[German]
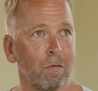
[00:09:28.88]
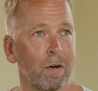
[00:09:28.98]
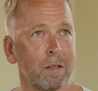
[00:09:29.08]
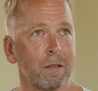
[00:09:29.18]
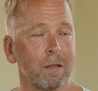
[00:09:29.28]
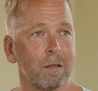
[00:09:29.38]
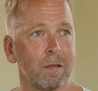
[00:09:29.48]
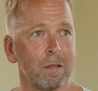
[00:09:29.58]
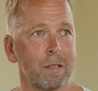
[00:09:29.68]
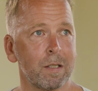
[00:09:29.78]
irgendwann
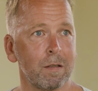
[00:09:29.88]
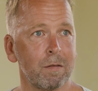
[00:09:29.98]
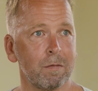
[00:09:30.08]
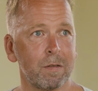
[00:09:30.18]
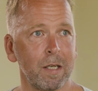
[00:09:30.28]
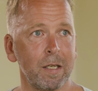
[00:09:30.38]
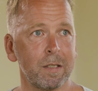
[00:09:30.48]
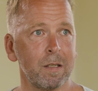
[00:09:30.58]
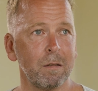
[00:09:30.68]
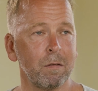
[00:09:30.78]
äh, ist dann
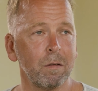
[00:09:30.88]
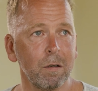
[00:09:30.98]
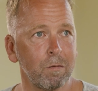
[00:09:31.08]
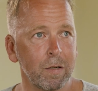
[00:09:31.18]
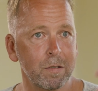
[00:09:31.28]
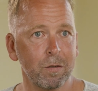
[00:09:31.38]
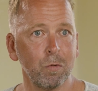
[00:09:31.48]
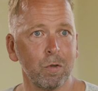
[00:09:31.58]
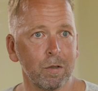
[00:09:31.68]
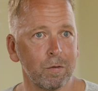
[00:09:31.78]
16 irgendwas
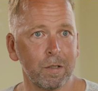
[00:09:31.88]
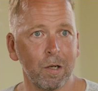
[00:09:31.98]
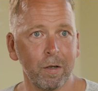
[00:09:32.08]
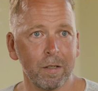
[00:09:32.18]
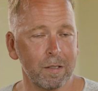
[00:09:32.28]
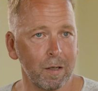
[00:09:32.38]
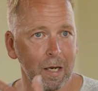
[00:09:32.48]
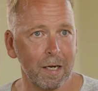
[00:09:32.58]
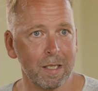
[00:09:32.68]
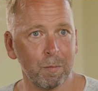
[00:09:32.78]
Uhr und die Leute sind
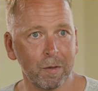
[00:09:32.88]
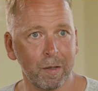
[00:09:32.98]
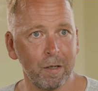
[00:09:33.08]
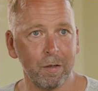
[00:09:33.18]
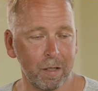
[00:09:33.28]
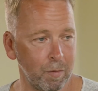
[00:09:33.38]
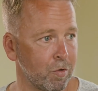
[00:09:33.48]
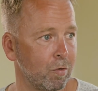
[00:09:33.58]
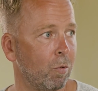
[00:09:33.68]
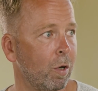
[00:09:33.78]
dann langsam am Gehen. Ich denke
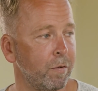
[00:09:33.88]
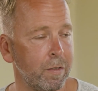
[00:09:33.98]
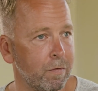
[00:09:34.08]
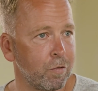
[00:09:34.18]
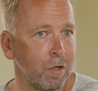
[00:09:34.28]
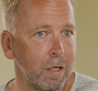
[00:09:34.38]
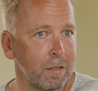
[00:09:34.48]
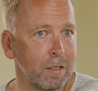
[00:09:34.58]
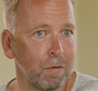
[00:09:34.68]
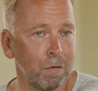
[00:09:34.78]
mir schon, boah, wie schnell
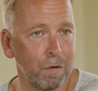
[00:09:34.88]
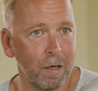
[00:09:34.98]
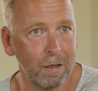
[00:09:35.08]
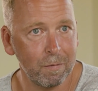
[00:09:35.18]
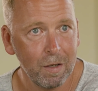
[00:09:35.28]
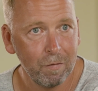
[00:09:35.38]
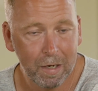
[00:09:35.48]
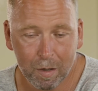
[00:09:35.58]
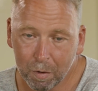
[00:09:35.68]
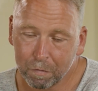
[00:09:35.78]
ist das wieder vergangen?
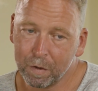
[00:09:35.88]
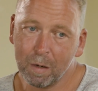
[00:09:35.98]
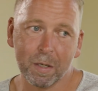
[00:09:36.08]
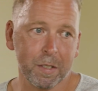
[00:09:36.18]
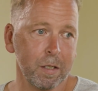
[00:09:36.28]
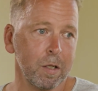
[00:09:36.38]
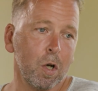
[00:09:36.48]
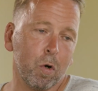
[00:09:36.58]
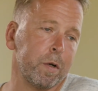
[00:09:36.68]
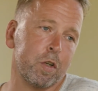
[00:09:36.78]
Weil immer viel passiert
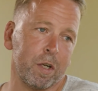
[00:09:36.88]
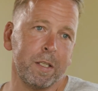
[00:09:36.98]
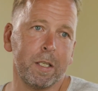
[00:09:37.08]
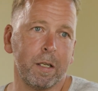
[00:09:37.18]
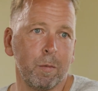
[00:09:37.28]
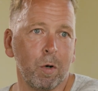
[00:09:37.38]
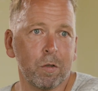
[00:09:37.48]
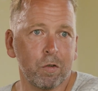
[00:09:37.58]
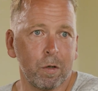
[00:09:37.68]
und das schätze ich an dem Ort